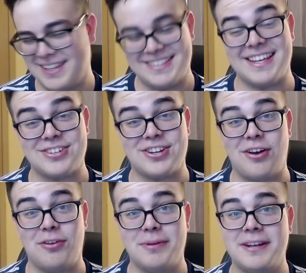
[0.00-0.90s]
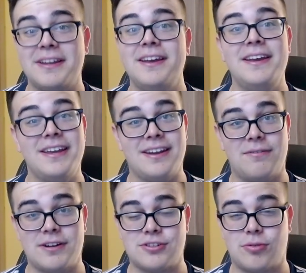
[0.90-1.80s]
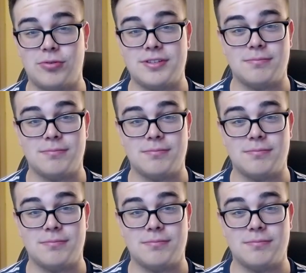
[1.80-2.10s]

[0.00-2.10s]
weil ich sehr schlau bin, in der falschen Größe